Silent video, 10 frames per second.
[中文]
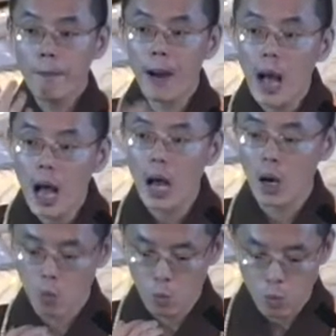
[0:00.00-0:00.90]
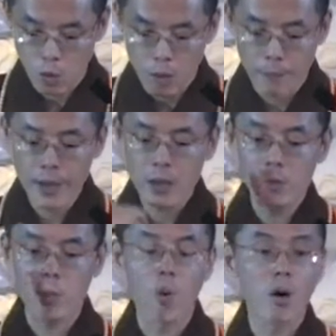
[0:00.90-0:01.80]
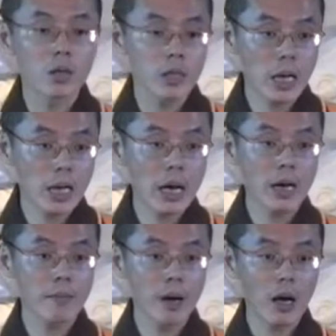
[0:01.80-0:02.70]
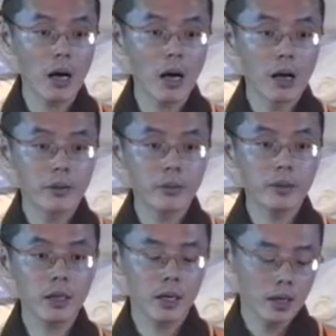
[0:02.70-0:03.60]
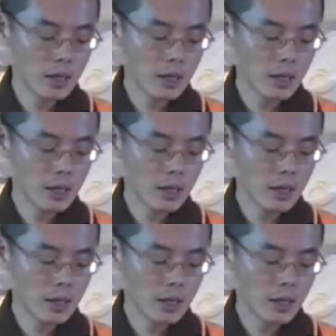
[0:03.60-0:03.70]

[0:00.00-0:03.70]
怕我被魔伤害吗？对不对？